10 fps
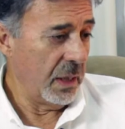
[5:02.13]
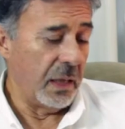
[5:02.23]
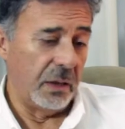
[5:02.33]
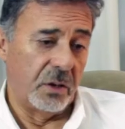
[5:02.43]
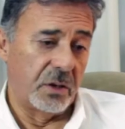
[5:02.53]

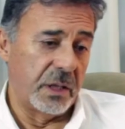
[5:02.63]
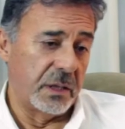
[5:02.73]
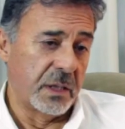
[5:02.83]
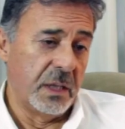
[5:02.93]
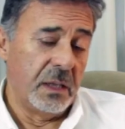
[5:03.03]

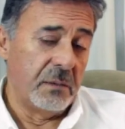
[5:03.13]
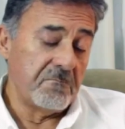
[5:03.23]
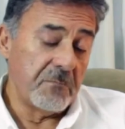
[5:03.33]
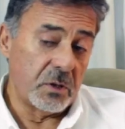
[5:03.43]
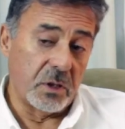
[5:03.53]
Entonces,
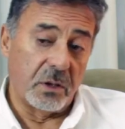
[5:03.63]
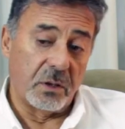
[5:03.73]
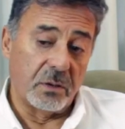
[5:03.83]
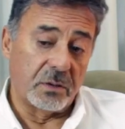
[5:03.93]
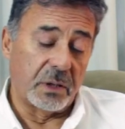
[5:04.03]

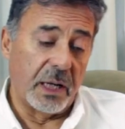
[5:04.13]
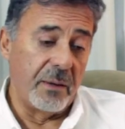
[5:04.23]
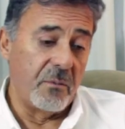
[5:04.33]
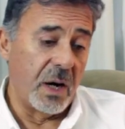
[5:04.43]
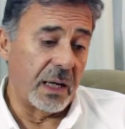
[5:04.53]
nosotros
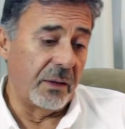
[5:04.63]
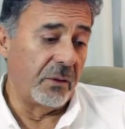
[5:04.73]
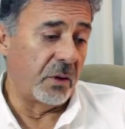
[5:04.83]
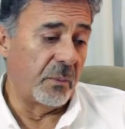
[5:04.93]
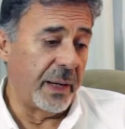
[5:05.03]
tenemos acá en
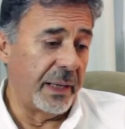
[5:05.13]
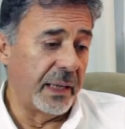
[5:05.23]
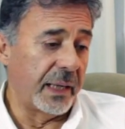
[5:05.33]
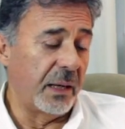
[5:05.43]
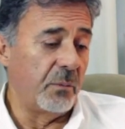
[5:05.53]
nuestro país
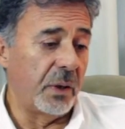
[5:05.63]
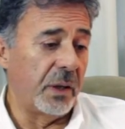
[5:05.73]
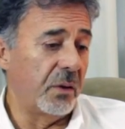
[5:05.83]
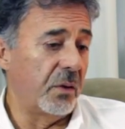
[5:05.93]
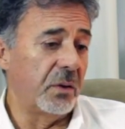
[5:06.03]
ejemplos de
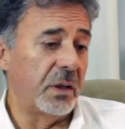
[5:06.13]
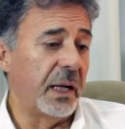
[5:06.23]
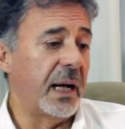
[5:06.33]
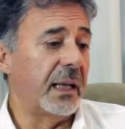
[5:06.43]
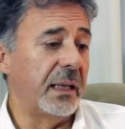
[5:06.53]
dos o tres
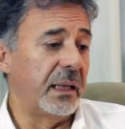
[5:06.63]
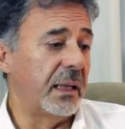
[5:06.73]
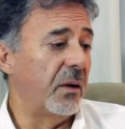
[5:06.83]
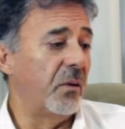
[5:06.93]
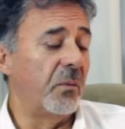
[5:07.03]

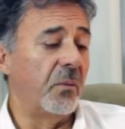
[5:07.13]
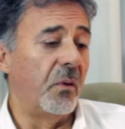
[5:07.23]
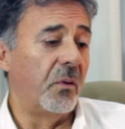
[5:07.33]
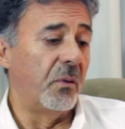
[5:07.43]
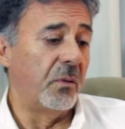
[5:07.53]
artistas
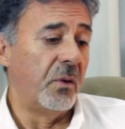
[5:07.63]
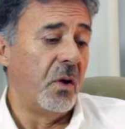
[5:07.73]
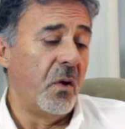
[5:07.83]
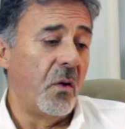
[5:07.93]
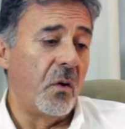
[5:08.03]
o,
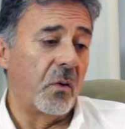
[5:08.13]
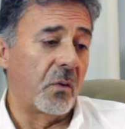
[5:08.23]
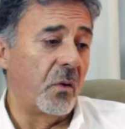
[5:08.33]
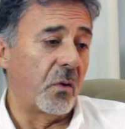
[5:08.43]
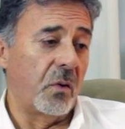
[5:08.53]

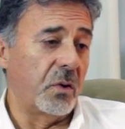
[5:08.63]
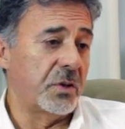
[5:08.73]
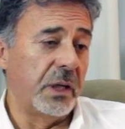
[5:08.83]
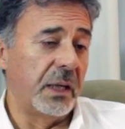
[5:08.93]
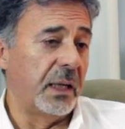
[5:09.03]

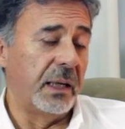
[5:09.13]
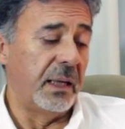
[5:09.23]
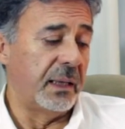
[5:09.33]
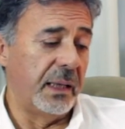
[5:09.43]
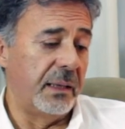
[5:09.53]
conocidas en
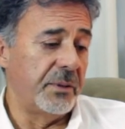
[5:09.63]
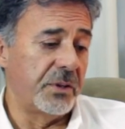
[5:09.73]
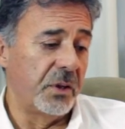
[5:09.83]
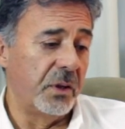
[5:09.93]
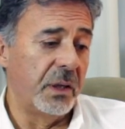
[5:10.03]
la
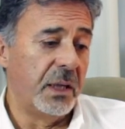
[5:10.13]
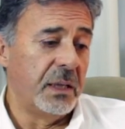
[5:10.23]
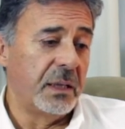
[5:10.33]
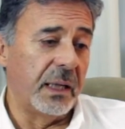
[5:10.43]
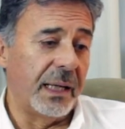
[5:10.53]
televisión
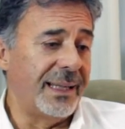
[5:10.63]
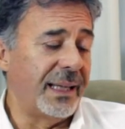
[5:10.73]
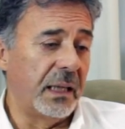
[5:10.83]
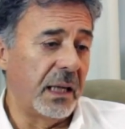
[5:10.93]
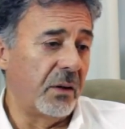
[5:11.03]
de que
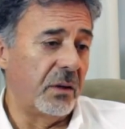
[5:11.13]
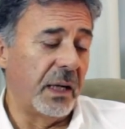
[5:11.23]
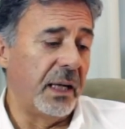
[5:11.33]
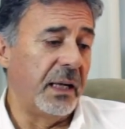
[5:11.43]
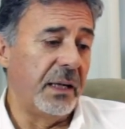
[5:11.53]
intentaron
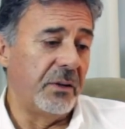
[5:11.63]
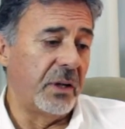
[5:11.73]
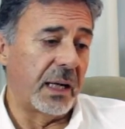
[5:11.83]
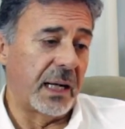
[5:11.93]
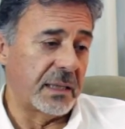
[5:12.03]
tener el niño en
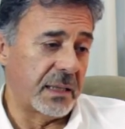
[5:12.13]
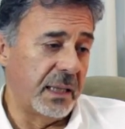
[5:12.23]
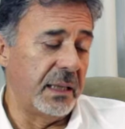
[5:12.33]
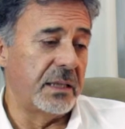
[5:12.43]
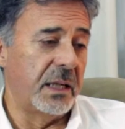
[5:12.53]
la
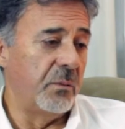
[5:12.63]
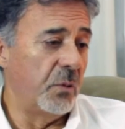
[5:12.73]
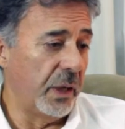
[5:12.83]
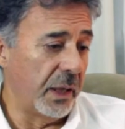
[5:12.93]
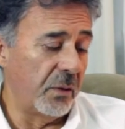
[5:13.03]
casa y se le
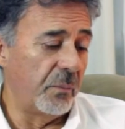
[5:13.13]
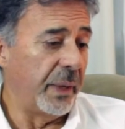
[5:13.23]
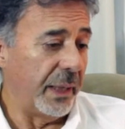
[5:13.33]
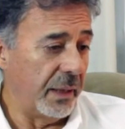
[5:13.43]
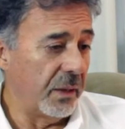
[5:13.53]
murieron,
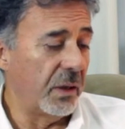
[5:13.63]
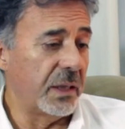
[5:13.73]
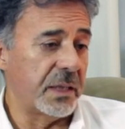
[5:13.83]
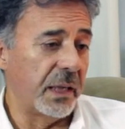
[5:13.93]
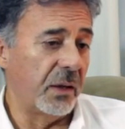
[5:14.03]
perdieron
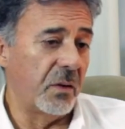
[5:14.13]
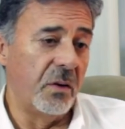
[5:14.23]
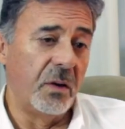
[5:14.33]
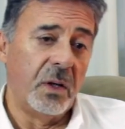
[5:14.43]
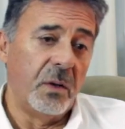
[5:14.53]
ese
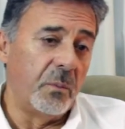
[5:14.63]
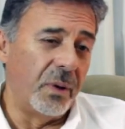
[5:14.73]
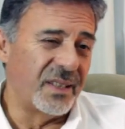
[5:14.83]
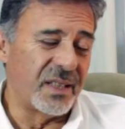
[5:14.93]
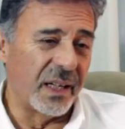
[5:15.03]
hijo
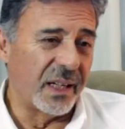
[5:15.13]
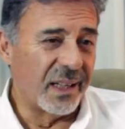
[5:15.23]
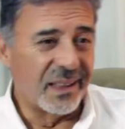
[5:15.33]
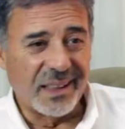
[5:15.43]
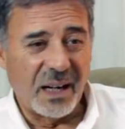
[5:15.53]
por ese
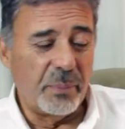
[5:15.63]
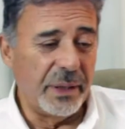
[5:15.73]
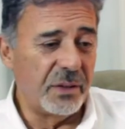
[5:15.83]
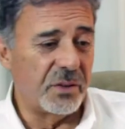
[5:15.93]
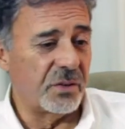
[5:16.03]

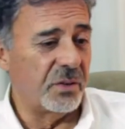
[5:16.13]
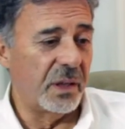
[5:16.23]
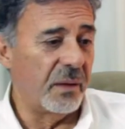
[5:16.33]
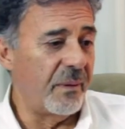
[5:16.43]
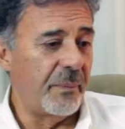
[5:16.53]
capricho, si
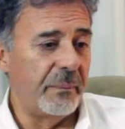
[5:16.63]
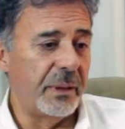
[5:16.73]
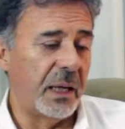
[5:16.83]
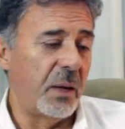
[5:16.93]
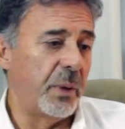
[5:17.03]
ustedes me
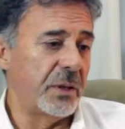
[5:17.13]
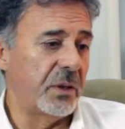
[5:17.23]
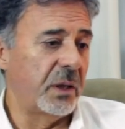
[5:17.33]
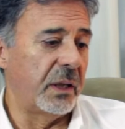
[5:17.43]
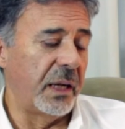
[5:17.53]
permiten la
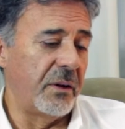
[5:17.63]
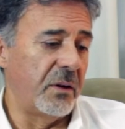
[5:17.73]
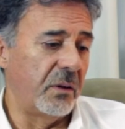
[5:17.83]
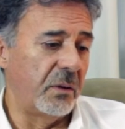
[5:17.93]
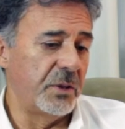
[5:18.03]
expresión, de tenerlo en
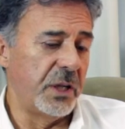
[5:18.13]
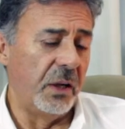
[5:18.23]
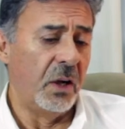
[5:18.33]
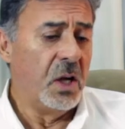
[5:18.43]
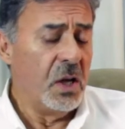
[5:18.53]
el domicilio.